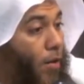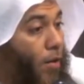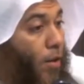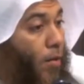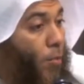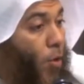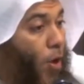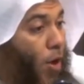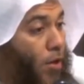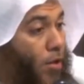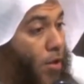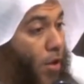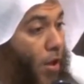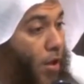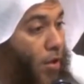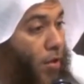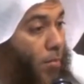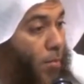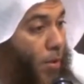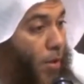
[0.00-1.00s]

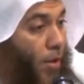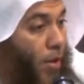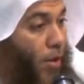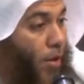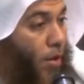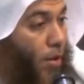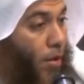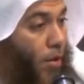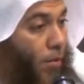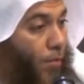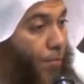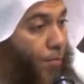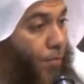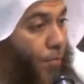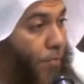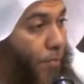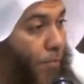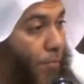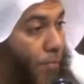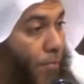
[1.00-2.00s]
للمخدرات مثلا
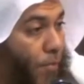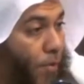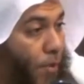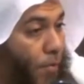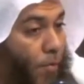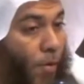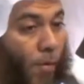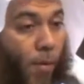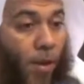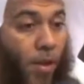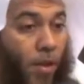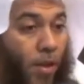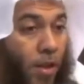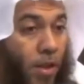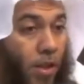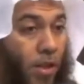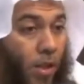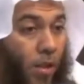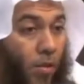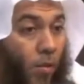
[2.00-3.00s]
فماذا
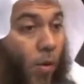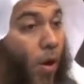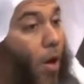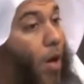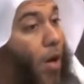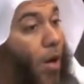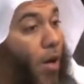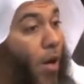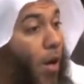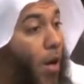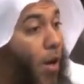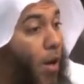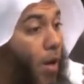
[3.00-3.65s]
تصنع قال